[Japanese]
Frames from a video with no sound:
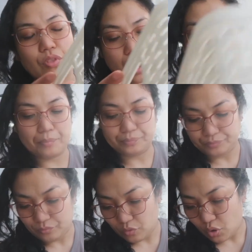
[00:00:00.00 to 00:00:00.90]
で
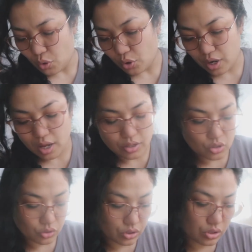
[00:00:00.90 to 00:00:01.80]
これが
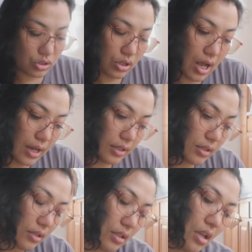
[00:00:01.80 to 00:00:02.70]
4つ入っ
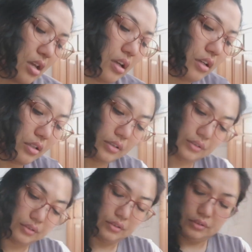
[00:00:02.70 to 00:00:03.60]
てて
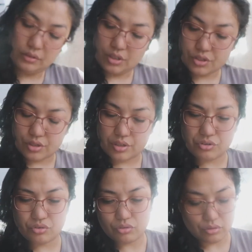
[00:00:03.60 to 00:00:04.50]
確か
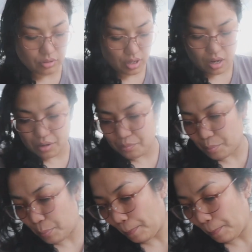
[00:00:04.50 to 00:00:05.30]
20ドルぐらい